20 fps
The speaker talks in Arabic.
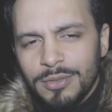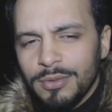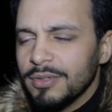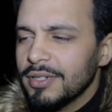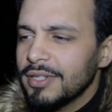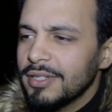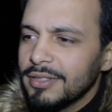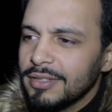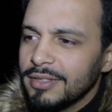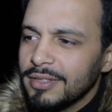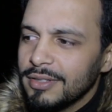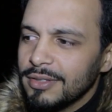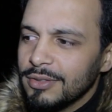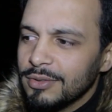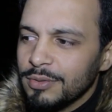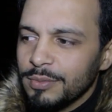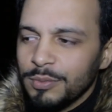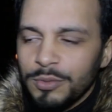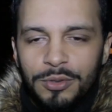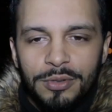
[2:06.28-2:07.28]
شكرا
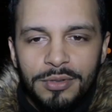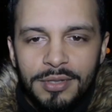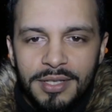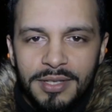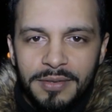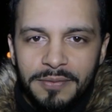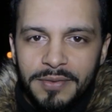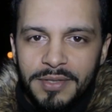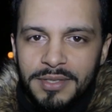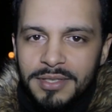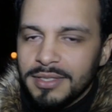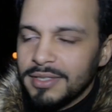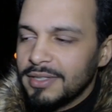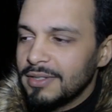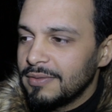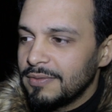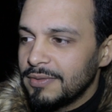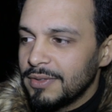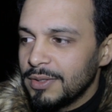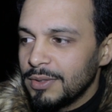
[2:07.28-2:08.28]
جمهور كيفاش
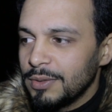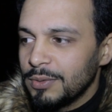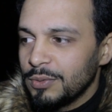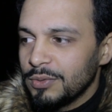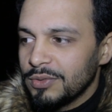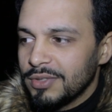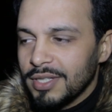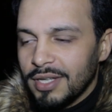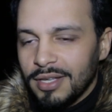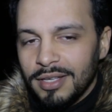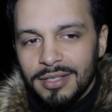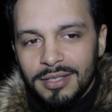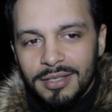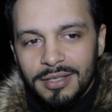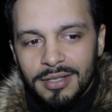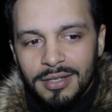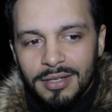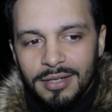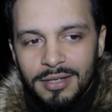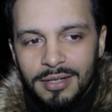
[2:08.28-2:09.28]
تيفي
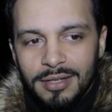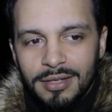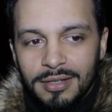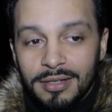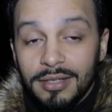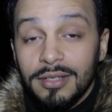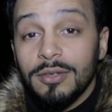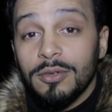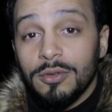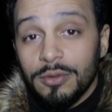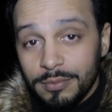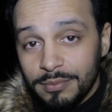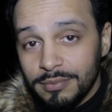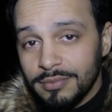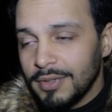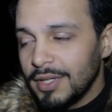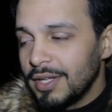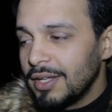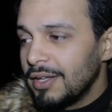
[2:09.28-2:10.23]
وتحية ليكم